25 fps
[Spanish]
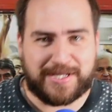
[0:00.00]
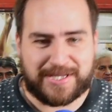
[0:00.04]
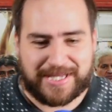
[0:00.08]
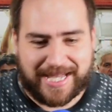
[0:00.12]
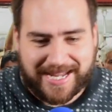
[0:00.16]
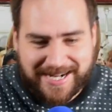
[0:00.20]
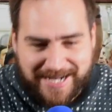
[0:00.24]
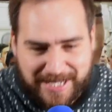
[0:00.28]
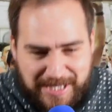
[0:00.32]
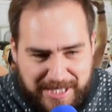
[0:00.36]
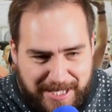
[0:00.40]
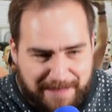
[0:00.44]

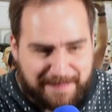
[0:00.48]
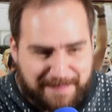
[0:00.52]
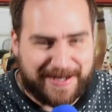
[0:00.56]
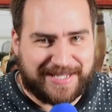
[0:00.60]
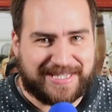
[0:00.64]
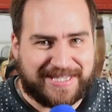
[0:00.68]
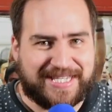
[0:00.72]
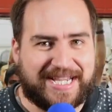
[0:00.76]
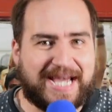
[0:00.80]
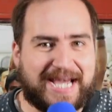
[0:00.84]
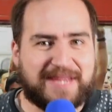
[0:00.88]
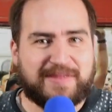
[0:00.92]
están así
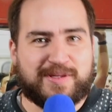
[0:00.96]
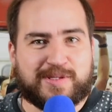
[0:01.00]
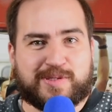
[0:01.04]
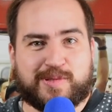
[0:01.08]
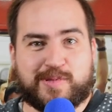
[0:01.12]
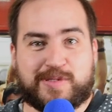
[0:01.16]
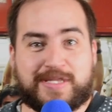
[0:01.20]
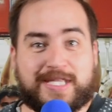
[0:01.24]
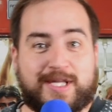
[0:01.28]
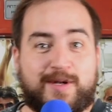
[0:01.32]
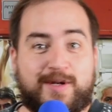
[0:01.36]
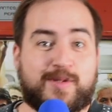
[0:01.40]
practicando
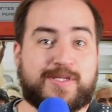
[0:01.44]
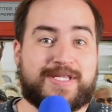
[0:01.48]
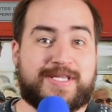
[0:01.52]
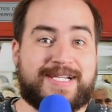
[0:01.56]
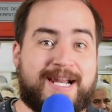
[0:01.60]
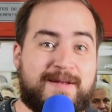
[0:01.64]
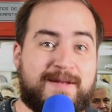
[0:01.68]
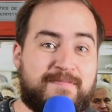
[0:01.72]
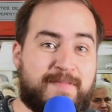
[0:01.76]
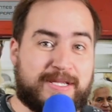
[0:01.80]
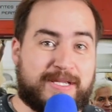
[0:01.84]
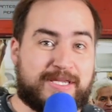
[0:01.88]
sus tiros en
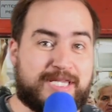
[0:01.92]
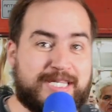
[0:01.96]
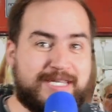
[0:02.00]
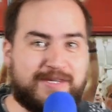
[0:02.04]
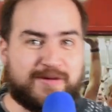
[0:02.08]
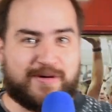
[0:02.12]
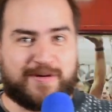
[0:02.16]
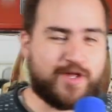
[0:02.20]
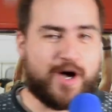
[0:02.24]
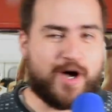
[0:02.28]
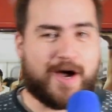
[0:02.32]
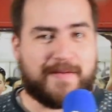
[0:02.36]
el
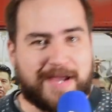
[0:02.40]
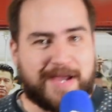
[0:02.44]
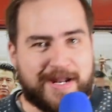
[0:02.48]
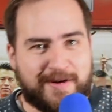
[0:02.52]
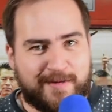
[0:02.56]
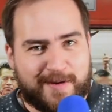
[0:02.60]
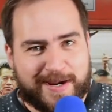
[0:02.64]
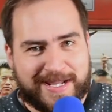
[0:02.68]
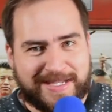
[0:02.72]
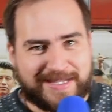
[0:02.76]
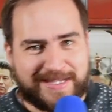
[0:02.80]
pasillo. Todavía no